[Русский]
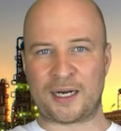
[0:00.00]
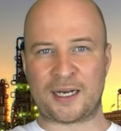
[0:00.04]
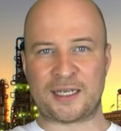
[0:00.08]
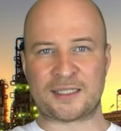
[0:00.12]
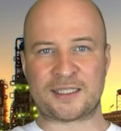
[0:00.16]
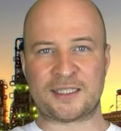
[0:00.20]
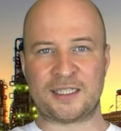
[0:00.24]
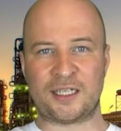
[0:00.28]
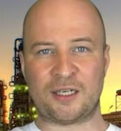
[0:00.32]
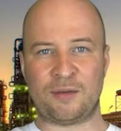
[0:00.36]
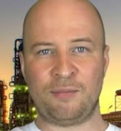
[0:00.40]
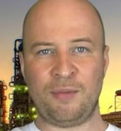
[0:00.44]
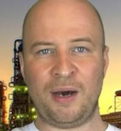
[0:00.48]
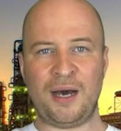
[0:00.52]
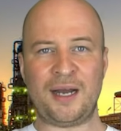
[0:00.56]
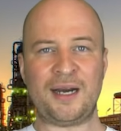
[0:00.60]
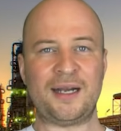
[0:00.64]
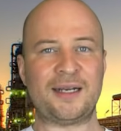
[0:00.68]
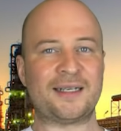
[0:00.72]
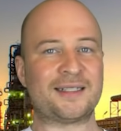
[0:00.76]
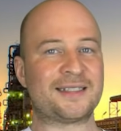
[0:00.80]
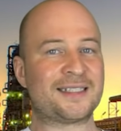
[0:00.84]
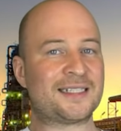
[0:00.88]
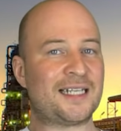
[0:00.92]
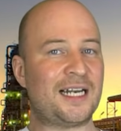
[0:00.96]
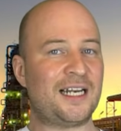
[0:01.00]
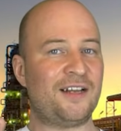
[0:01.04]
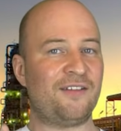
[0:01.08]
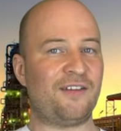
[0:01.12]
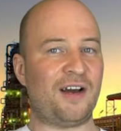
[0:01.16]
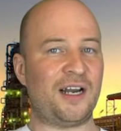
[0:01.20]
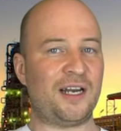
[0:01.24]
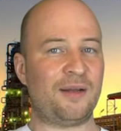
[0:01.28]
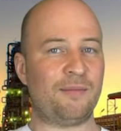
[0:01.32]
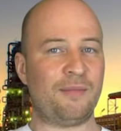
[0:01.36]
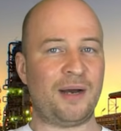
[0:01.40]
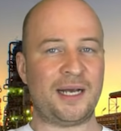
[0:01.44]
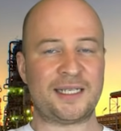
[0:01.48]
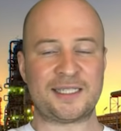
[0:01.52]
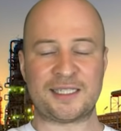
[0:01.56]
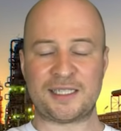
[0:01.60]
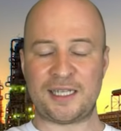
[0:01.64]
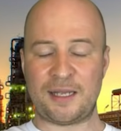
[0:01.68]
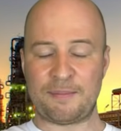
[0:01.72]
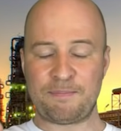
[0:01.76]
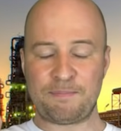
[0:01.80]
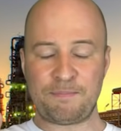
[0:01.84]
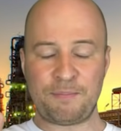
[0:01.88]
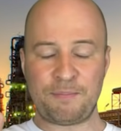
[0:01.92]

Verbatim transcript: разных марок заливали масло